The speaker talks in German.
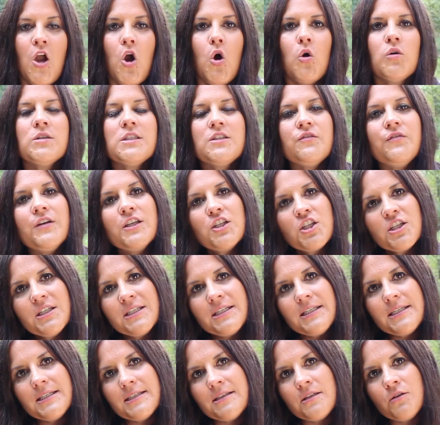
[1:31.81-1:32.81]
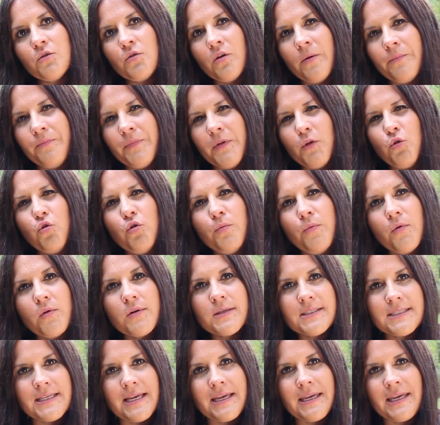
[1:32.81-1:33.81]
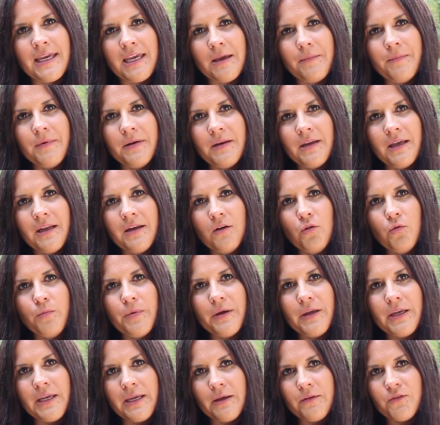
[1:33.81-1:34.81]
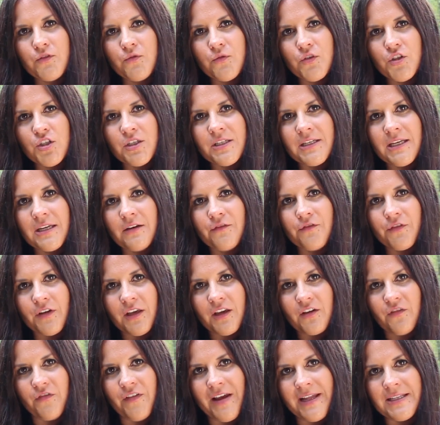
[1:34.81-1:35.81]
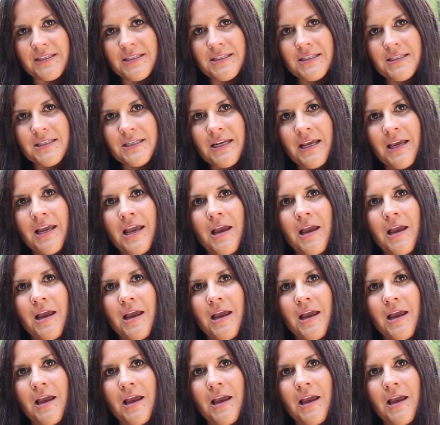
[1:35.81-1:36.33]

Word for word: Und zwischen diesen ähm, Übungsebenen, über, e, zwischen den Frequenzen,